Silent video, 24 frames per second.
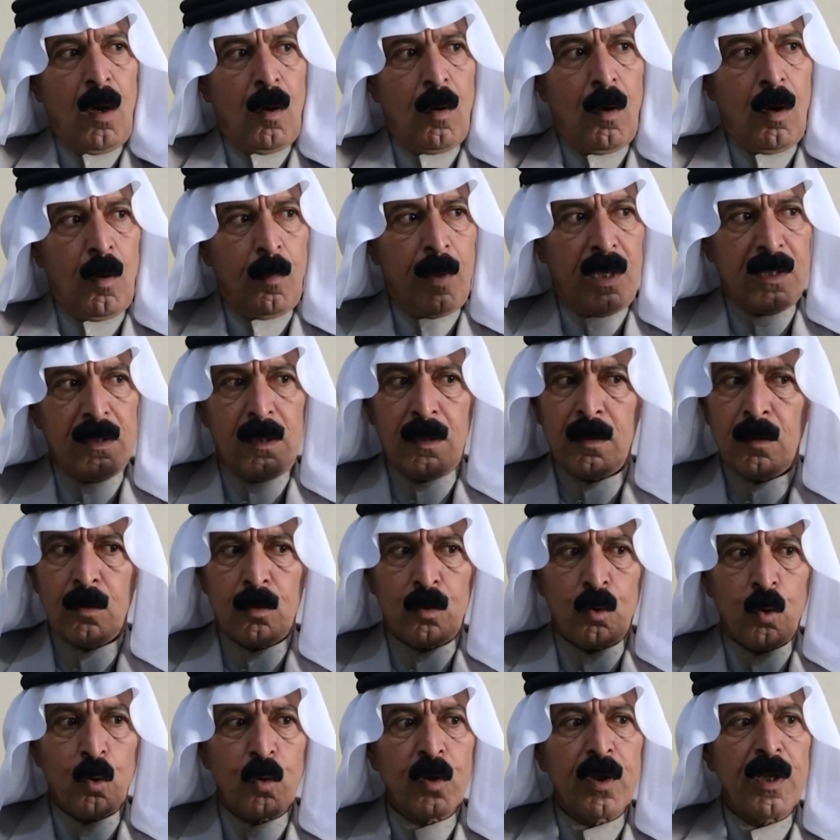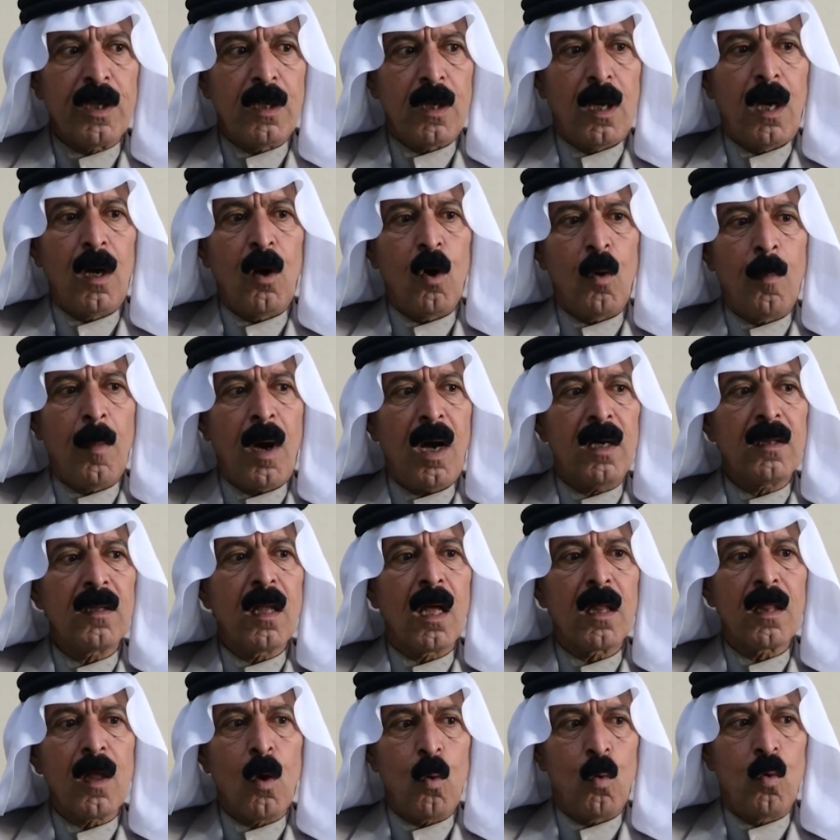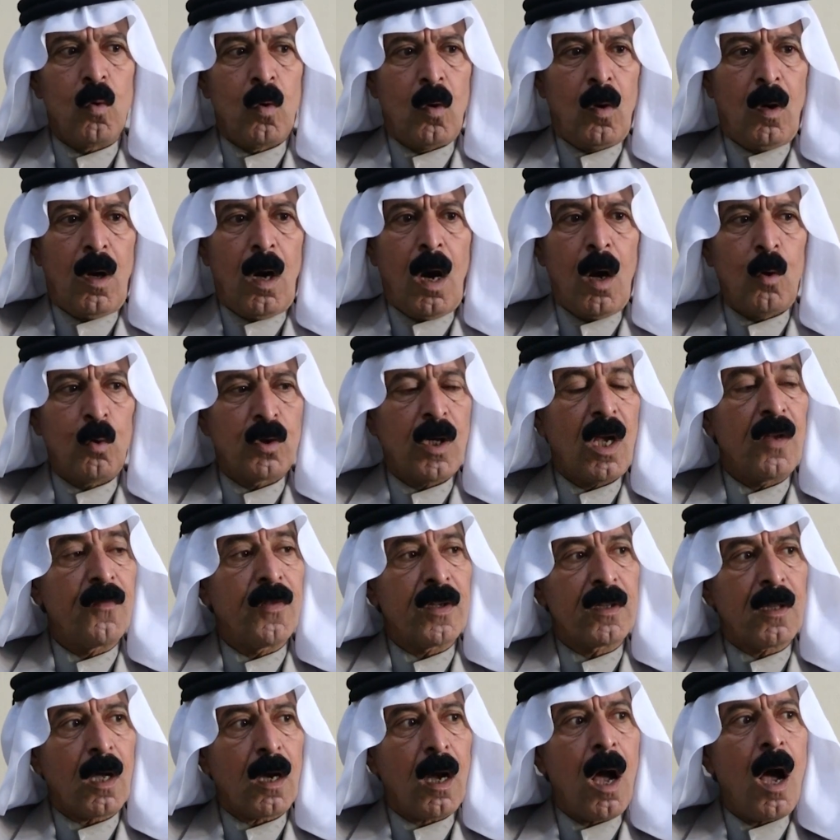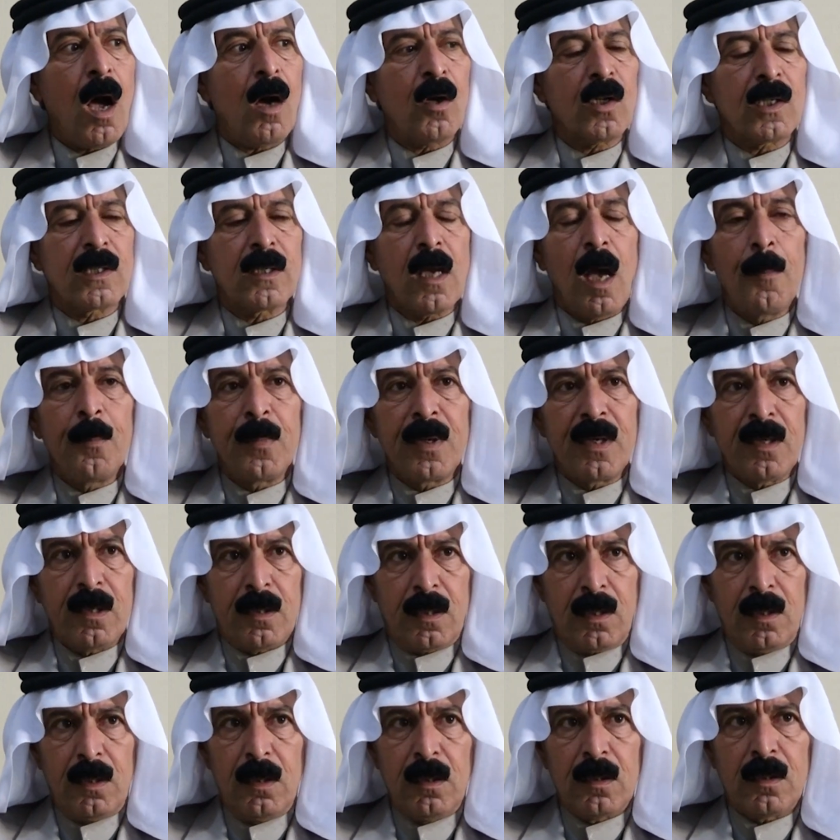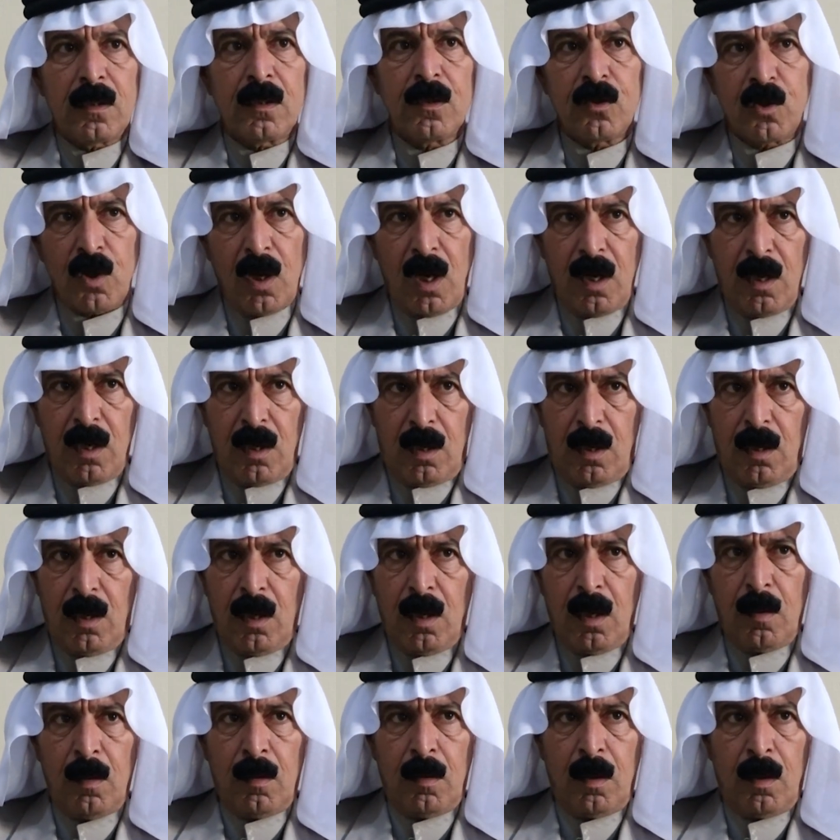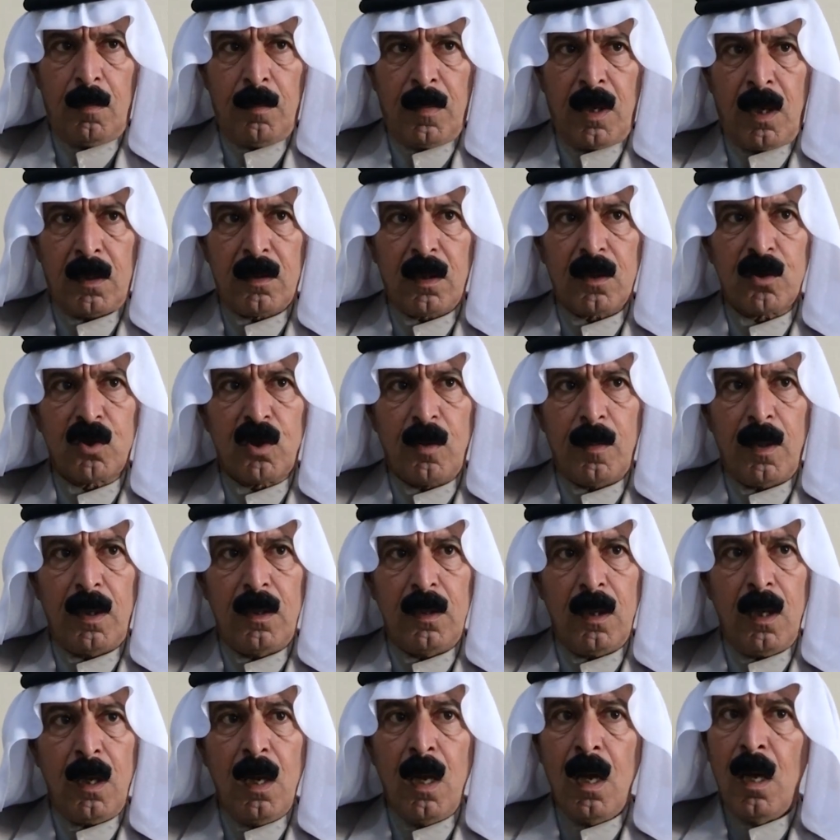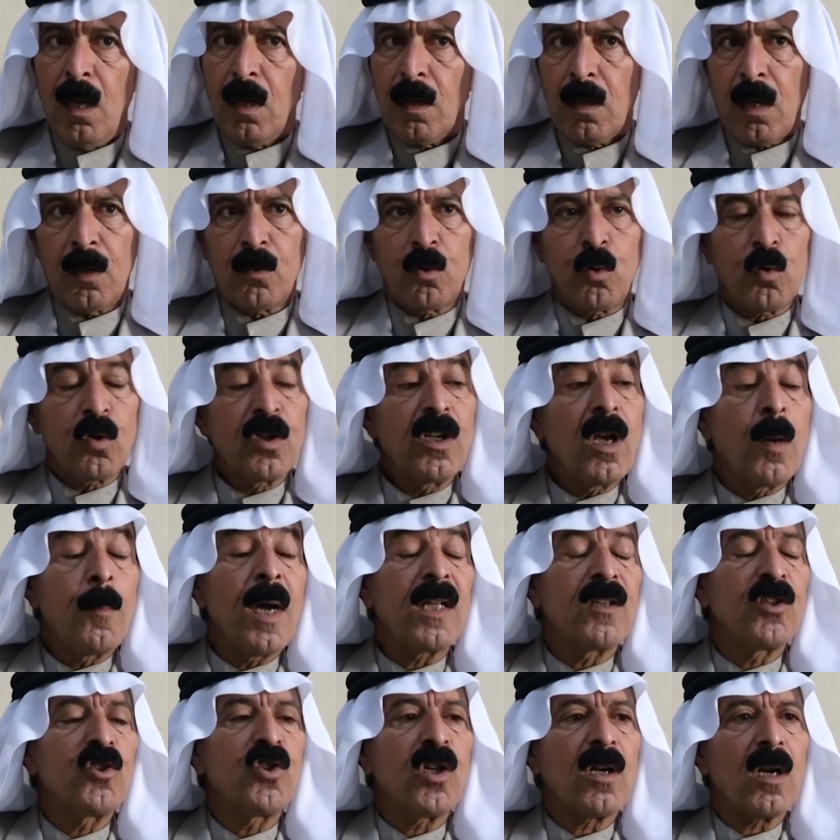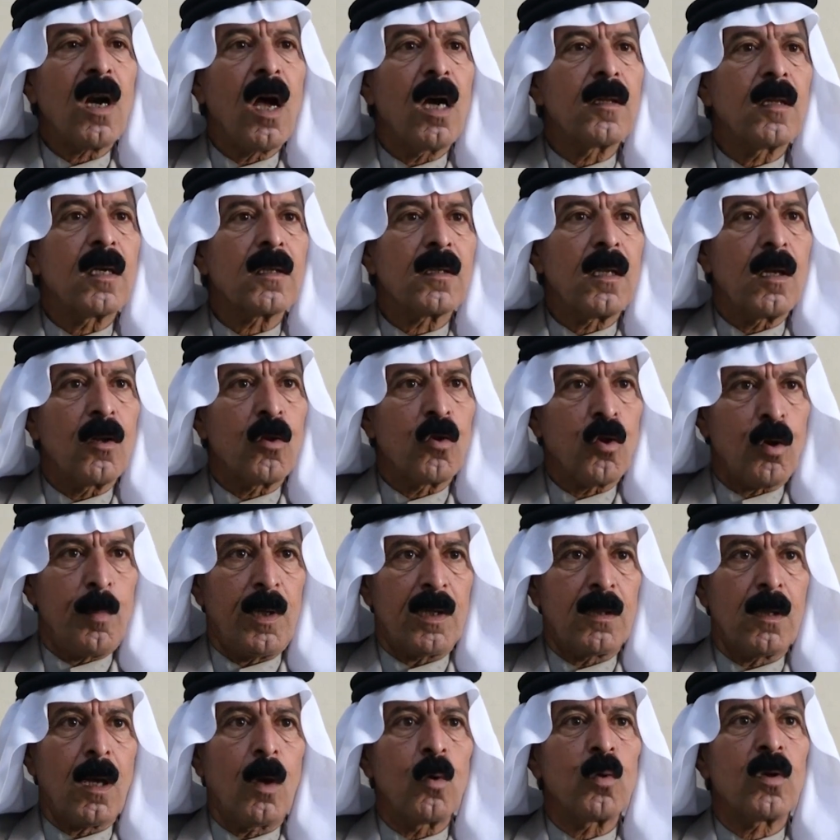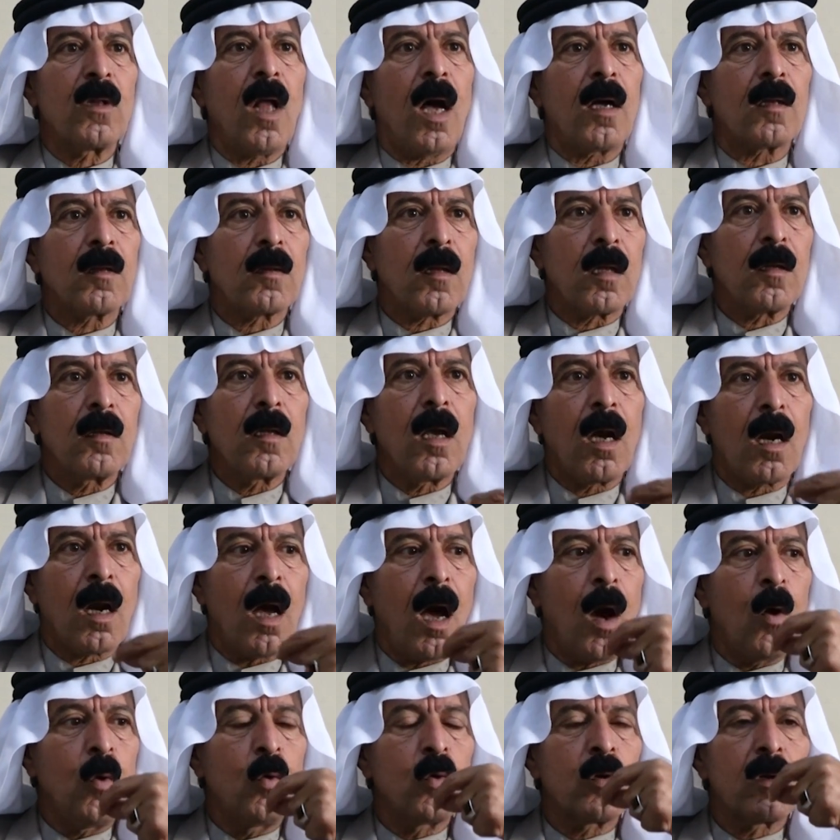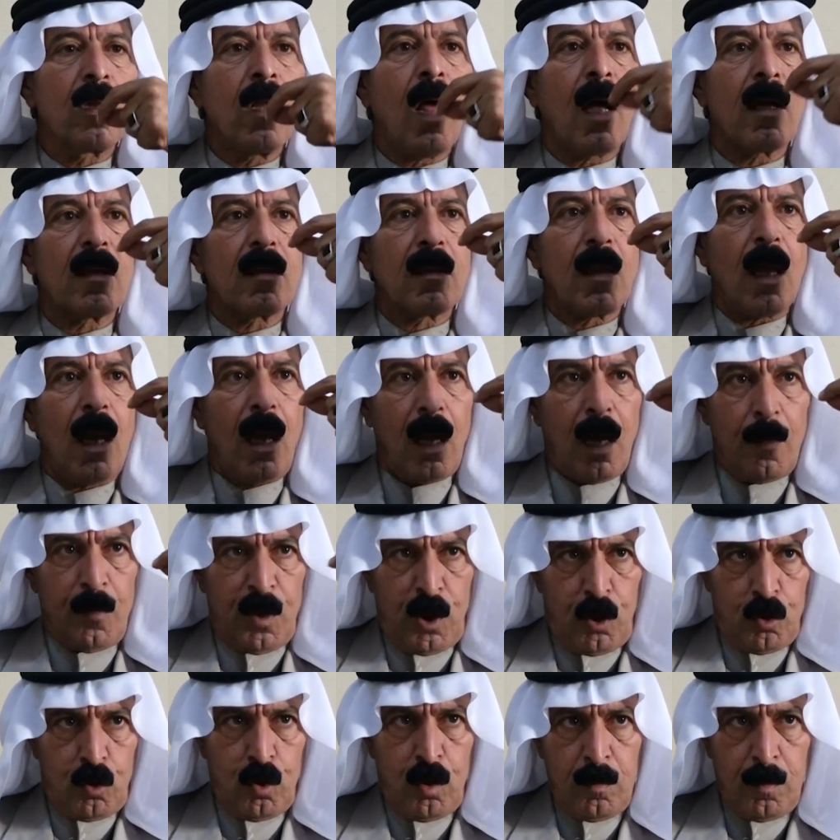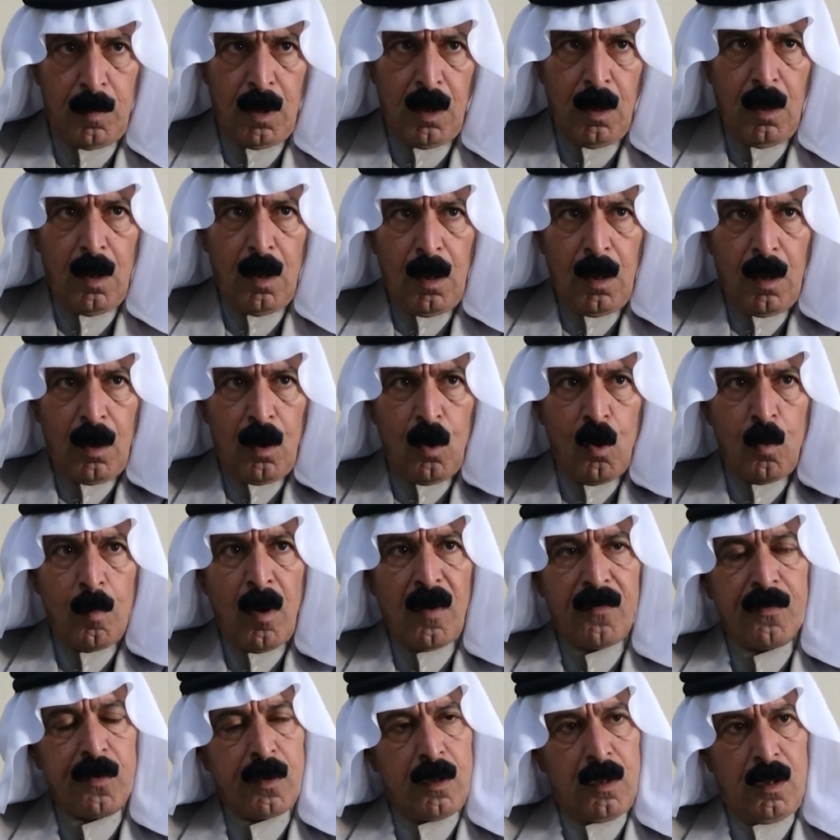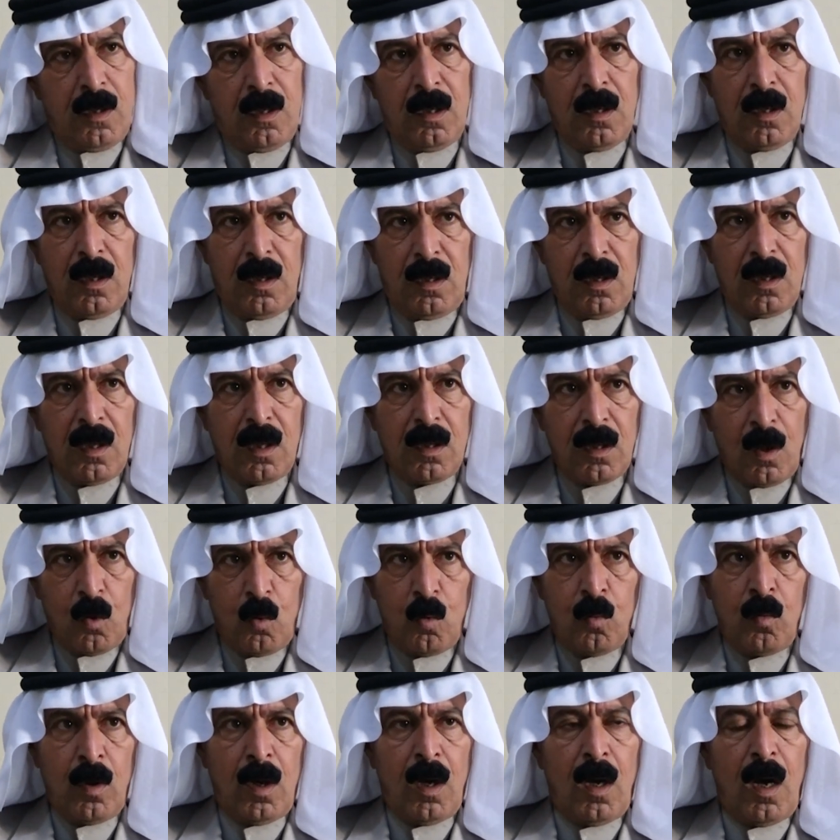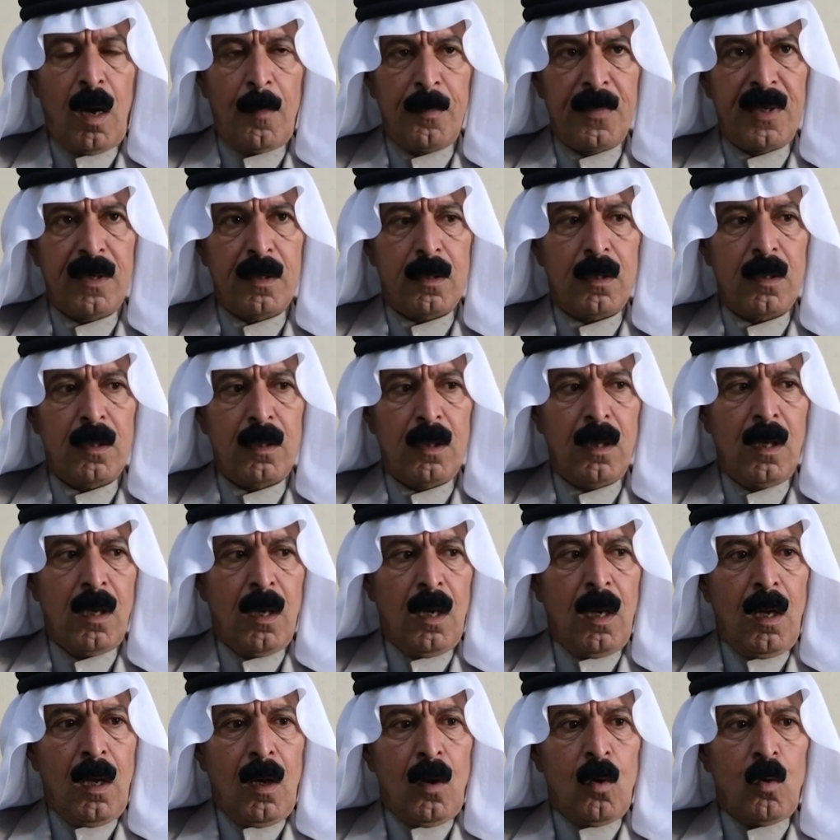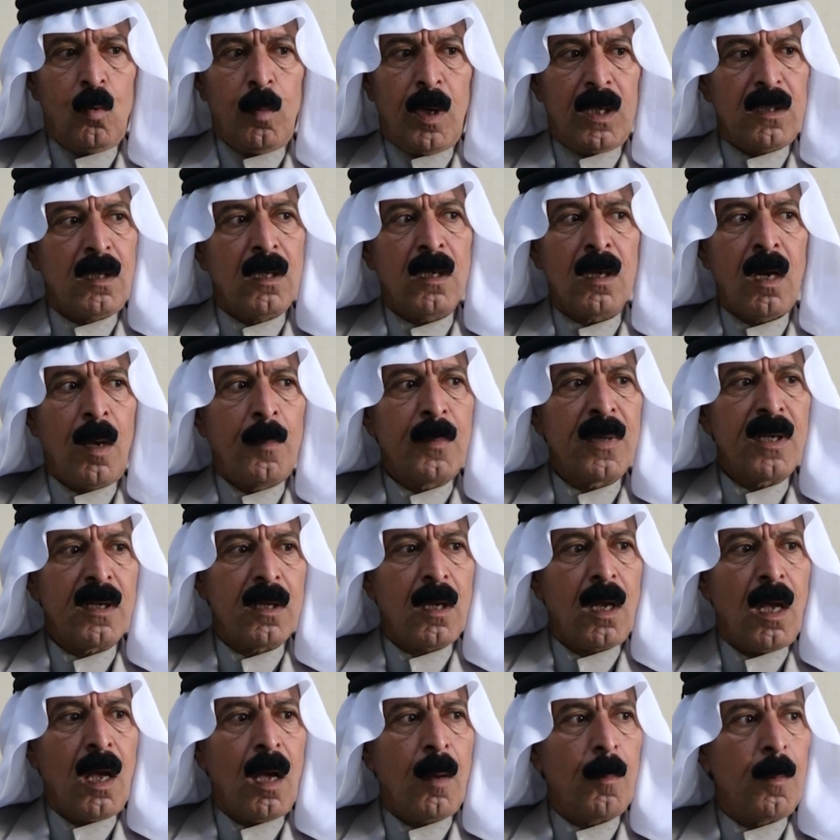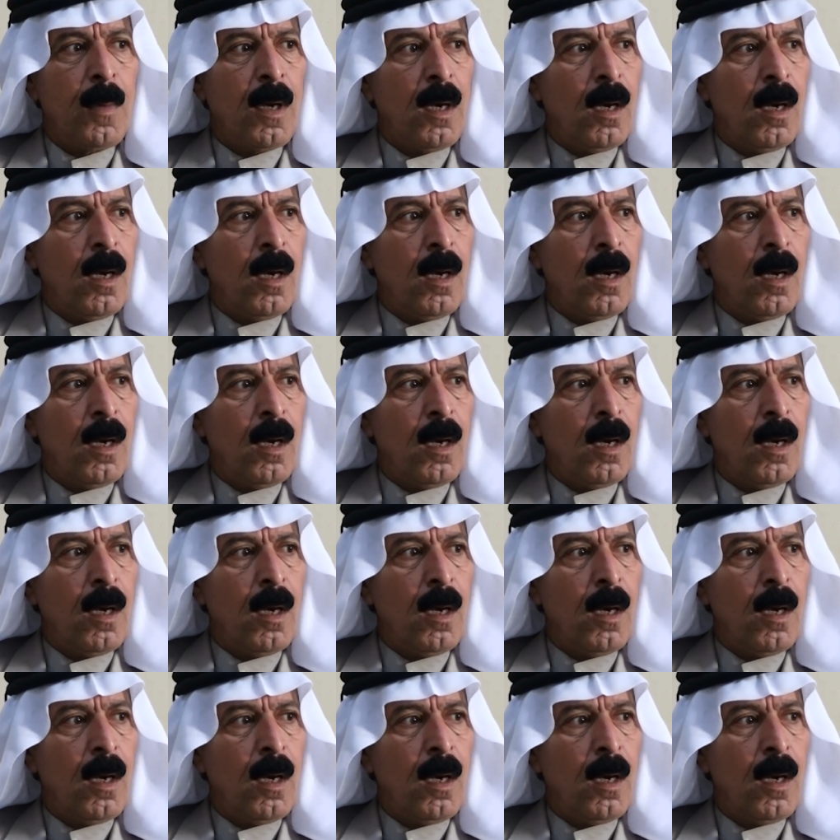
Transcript: وبعدين تركيا لو ما عندها ضوء او شايفه تقاعس امريكي اتجاه آه، المناطق الشماليه كان تركيا ما تجرأت اصلا ضربت او طلعت طياره او طلعت طلقه من عندهم لو ما في آه، ضوء امريكي وبعدين امريكا